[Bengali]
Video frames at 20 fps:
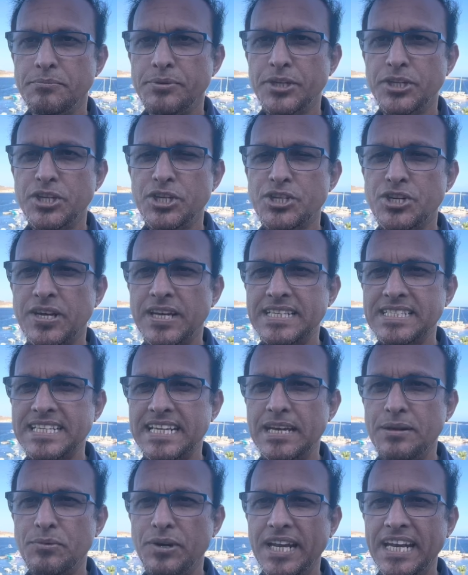প্রিয় দর্শক
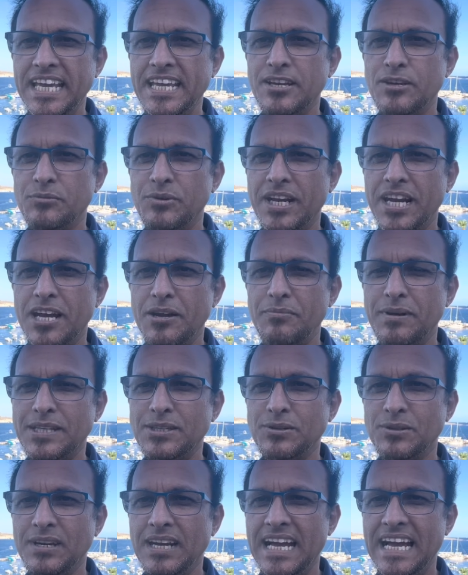আসসালামু আলাইকুম
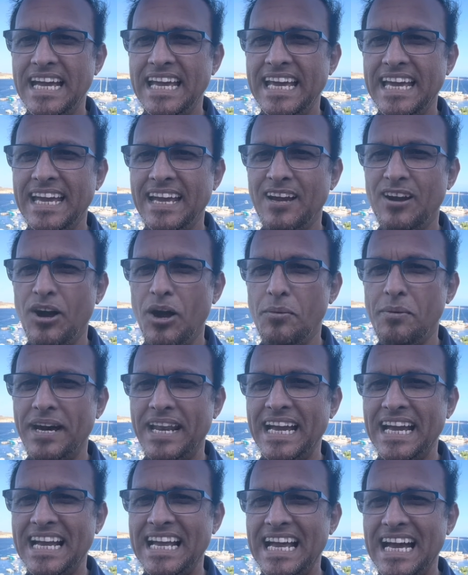রহমাতুল্লাহ
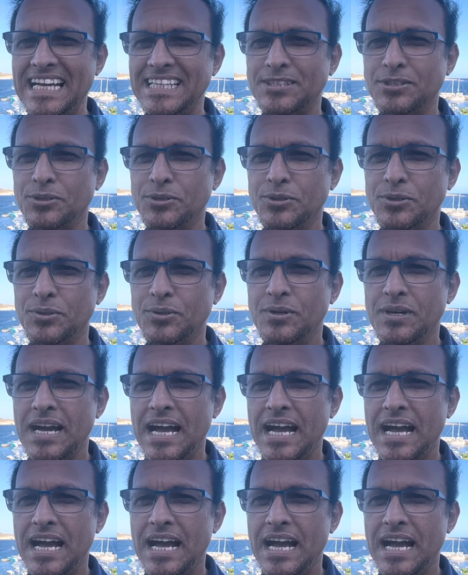অবারাকাতুহু